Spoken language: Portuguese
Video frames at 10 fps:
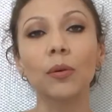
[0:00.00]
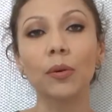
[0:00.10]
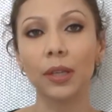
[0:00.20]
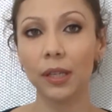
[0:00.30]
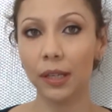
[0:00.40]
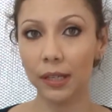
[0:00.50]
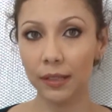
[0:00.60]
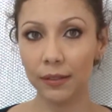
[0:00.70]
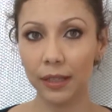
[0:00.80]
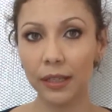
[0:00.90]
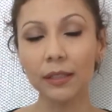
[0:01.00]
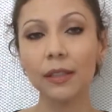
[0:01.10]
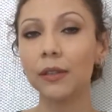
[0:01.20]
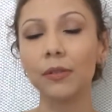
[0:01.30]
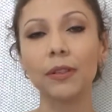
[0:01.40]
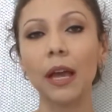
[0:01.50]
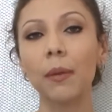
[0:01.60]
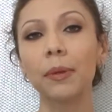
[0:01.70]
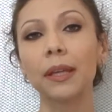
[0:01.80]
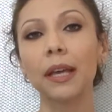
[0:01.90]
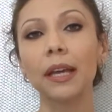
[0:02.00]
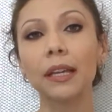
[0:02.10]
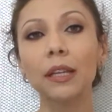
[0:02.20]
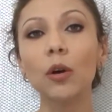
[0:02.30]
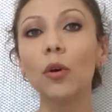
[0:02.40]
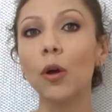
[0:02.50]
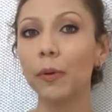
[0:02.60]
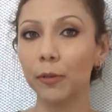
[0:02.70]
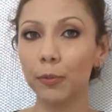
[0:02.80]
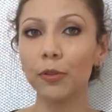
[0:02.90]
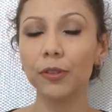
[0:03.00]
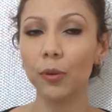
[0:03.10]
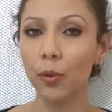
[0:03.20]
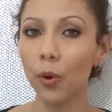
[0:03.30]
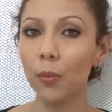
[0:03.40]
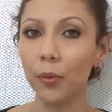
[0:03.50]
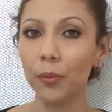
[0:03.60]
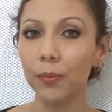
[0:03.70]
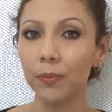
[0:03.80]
O que eles ainda não sabem é que não é uma explosão comum,